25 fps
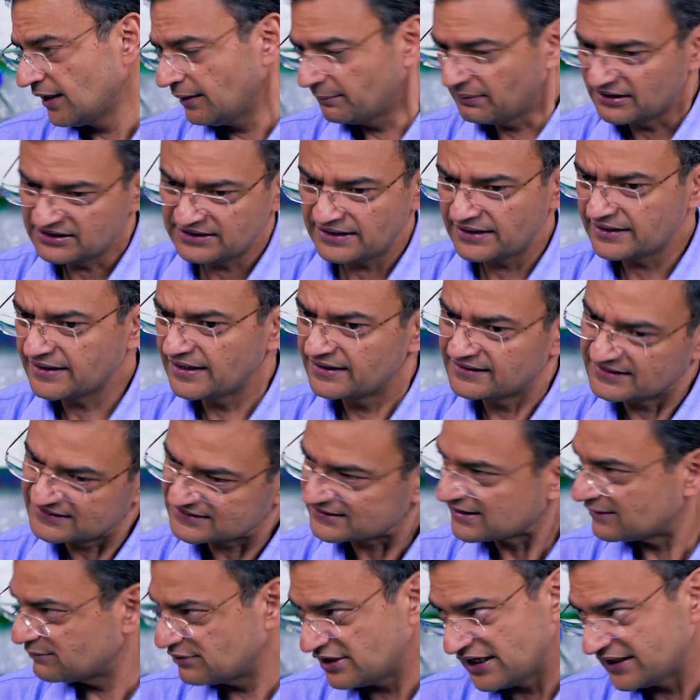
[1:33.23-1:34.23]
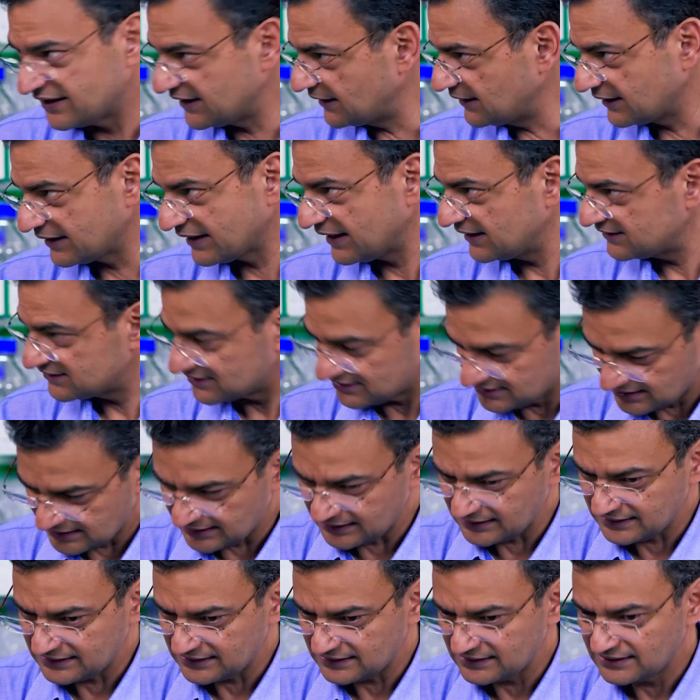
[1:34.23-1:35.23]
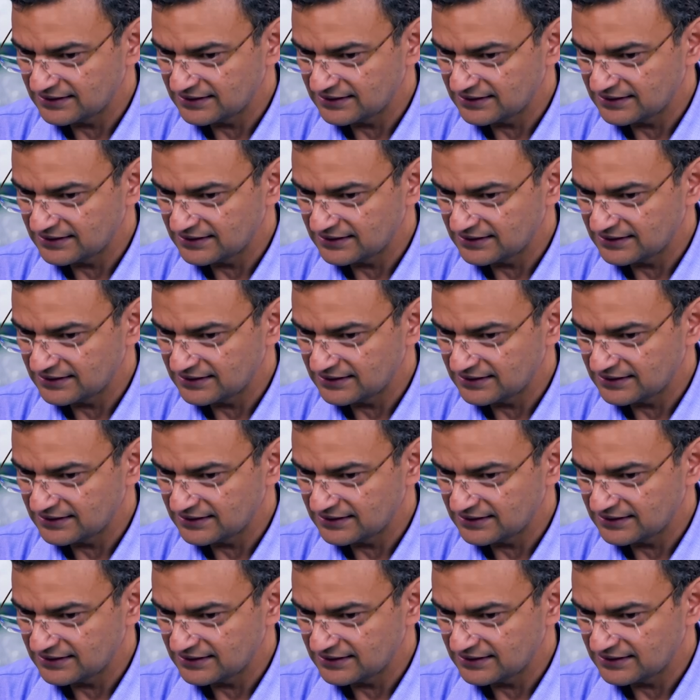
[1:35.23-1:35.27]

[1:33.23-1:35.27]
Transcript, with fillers: भाई देखिए डिस्क्रिमिनेटेड अगेंस्ट थी